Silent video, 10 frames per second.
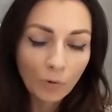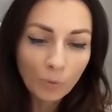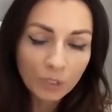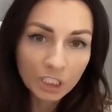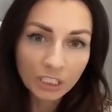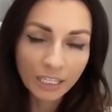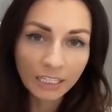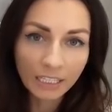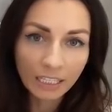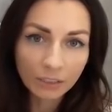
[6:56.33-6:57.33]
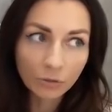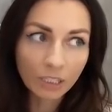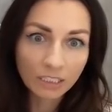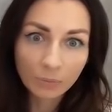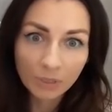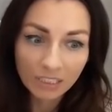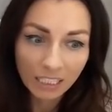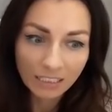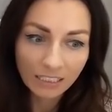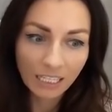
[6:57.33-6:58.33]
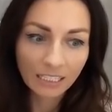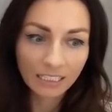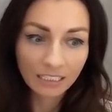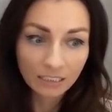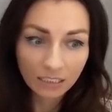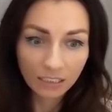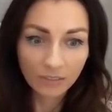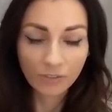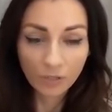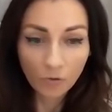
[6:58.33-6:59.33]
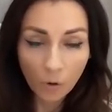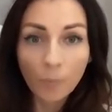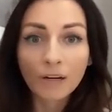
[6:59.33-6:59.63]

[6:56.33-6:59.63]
убеждение, которое тебе сказали, и ты в него